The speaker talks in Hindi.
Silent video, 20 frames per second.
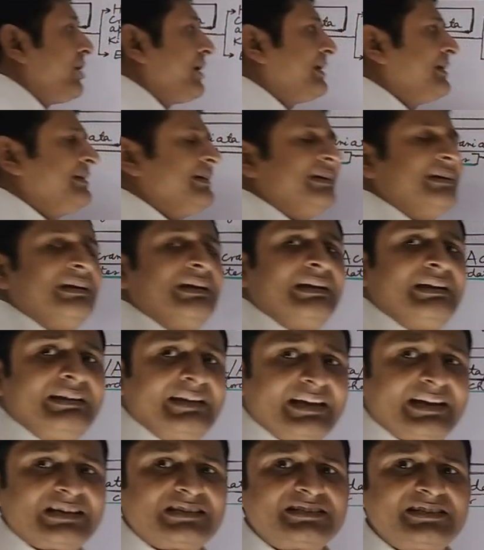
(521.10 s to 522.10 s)
और
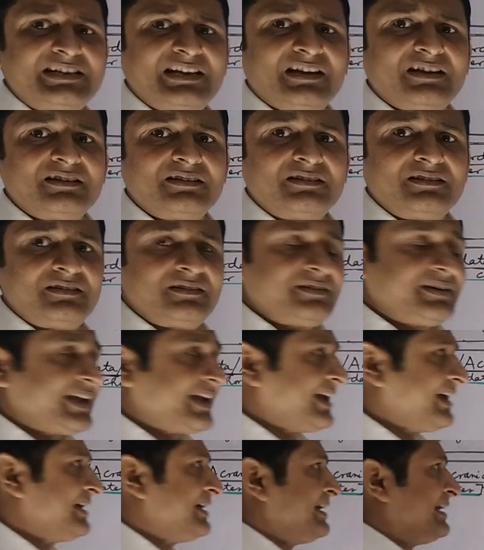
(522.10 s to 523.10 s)
टेरेस्टियल
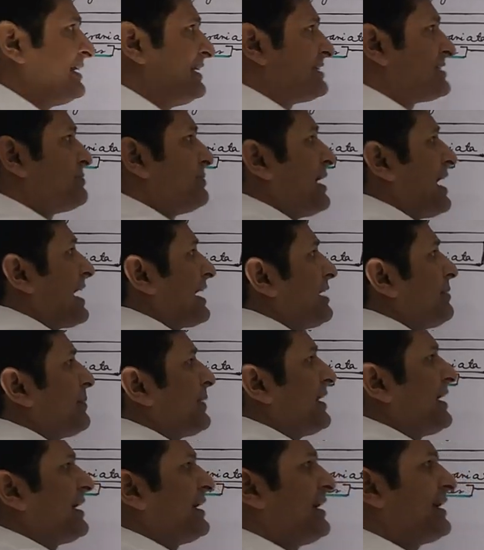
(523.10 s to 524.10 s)
ठीक है इसमें आगे
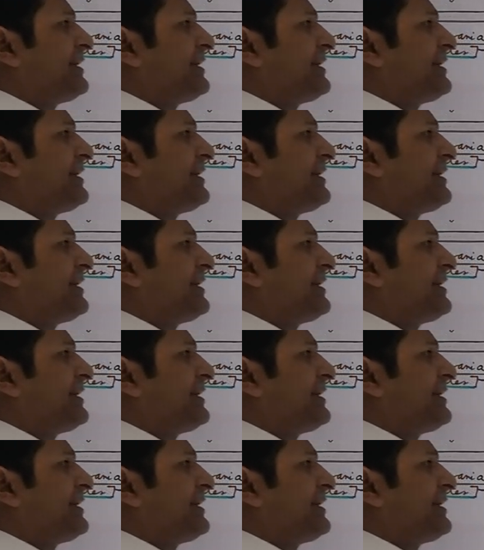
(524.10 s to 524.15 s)
पढ़ेंगे